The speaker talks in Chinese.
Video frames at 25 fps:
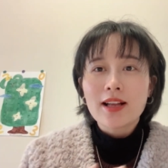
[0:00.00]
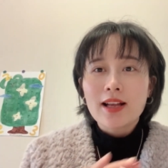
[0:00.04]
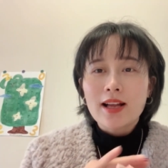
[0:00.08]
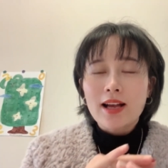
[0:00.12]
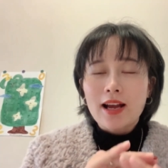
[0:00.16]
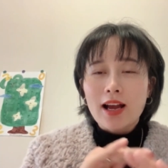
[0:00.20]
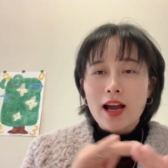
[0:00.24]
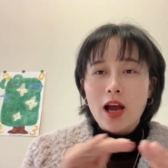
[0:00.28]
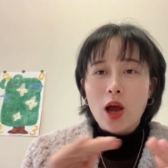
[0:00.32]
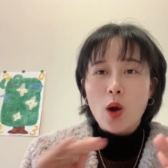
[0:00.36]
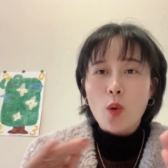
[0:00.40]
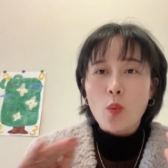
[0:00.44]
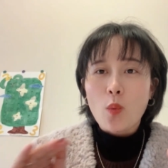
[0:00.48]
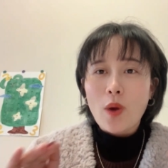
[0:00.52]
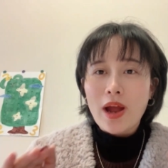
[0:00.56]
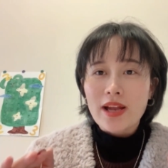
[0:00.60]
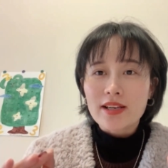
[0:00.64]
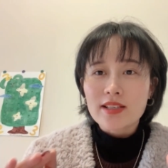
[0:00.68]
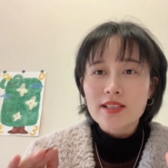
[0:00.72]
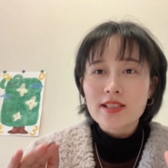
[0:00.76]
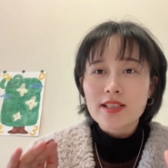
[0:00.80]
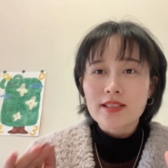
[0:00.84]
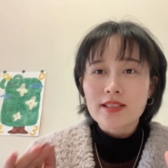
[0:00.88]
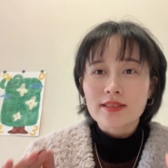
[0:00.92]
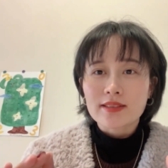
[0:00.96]
啊，完
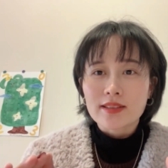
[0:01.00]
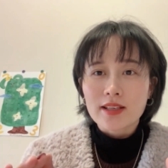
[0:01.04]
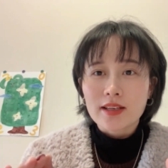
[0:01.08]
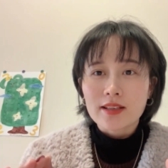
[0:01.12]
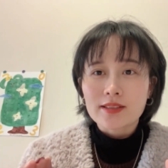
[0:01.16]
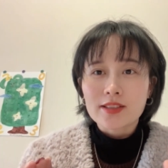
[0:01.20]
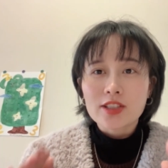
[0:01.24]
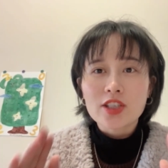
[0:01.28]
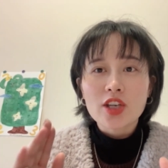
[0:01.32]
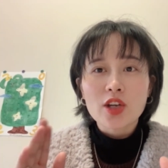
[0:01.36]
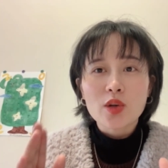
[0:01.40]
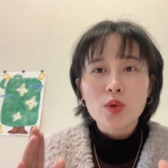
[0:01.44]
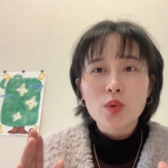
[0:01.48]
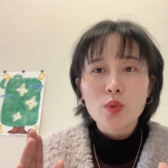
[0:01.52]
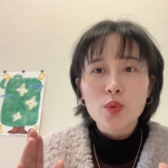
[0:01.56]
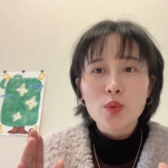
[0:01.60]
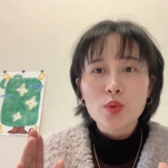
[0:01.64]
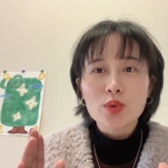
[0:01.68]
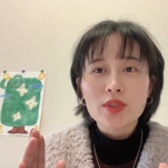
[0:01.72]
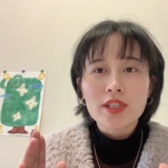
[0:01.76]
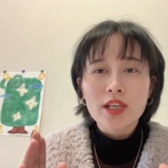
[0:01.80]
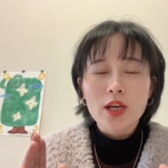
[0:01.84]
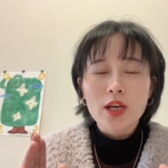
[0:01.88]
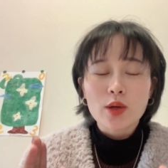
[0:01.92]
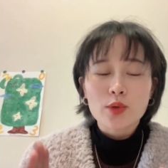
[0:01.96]
整的称呼
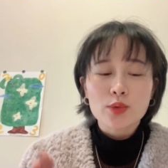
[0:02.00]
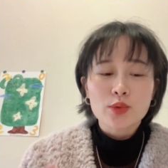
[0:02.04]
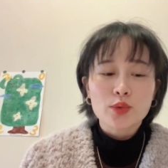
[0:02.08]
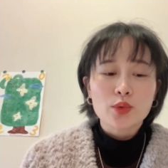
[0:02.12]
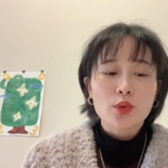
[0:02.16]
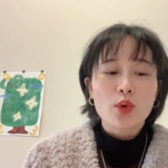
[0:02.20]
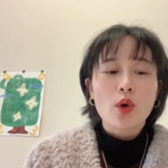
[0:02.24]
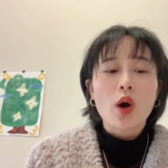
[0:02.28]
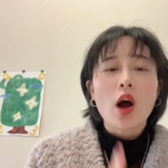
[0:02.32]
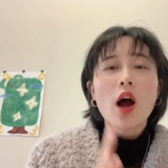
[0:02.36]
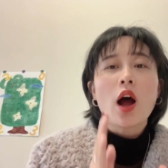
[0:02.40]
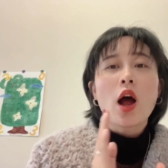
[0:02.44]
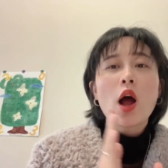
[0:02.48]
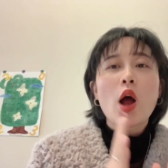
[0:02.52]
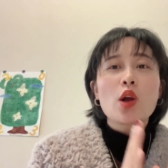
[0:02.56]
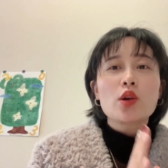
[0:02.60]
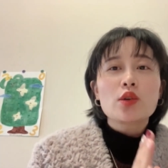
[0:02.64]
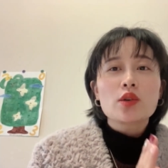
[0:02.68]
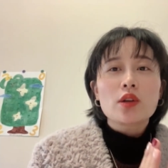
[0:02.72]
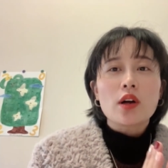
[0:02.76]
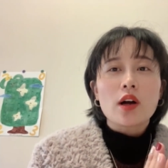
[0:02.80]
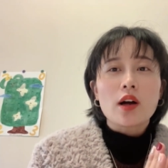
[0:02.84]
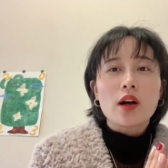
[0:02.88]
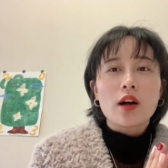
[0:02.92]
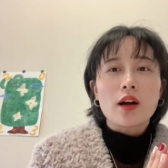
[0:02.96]
叫做
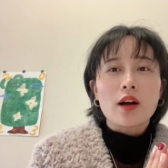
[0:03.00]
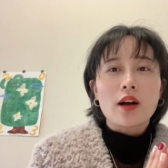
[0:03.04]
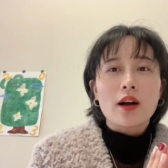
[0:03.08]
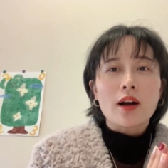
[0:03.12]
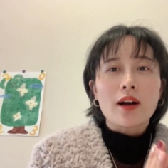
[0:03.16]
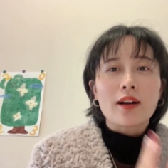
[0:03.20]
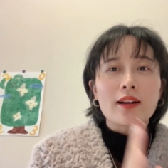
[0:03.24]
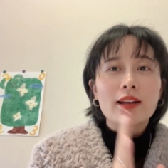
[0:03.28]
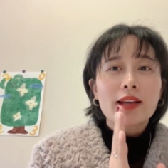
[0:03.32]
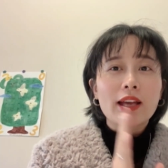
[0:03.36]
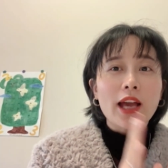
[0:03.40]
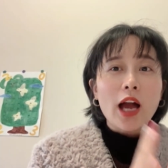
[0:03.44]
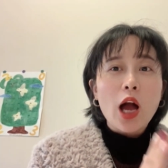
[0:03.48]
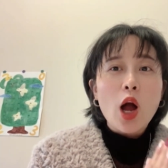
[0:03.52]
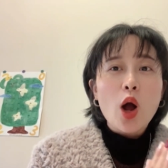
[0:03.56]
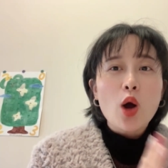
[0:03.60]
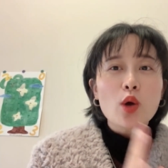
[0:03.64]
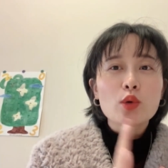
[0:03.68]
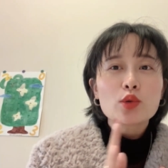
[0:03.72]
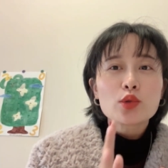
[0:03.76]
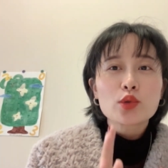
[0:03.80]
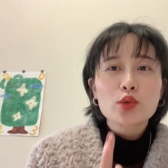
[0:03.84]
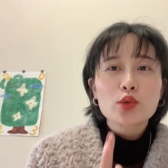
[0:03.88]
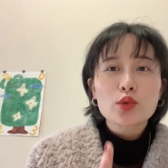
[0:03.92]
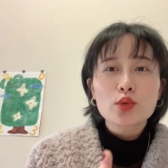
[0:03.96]
呃高
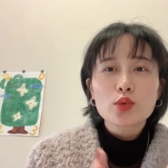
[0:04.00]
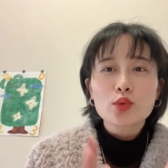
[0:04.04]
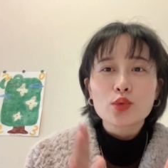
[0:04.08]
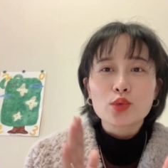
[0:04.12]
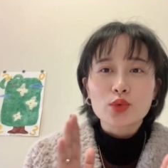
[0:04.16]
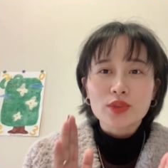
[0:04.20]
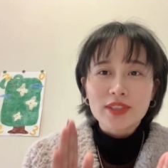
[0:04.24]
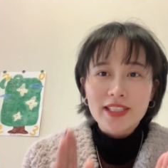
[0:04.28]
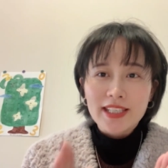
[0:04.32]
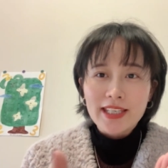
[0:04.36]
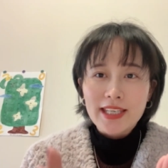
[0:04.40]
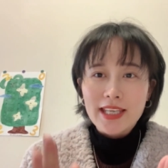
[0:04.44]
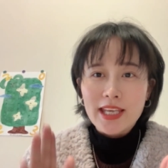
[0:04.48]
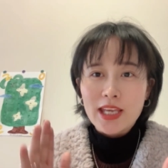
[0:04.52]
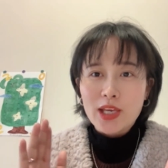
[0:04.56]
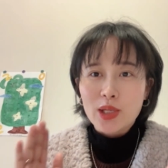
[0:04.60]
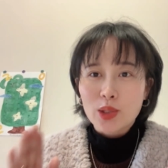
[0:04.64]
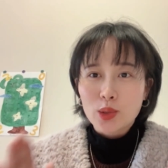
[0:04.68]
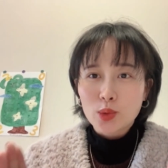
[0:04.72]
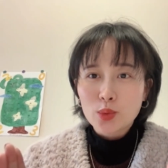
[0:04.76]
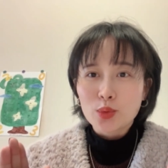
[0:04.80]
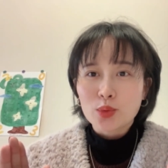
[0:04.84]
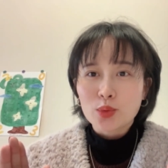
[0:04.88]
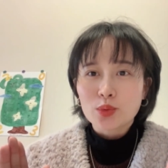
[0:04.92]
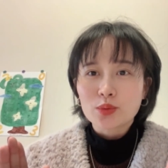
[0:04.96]
速铁
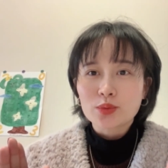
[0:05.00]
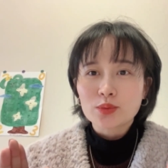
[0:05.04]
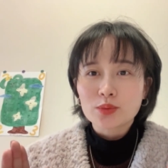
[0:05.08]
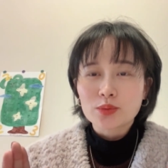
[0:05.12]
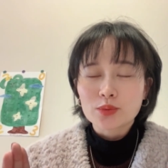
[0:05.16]
路。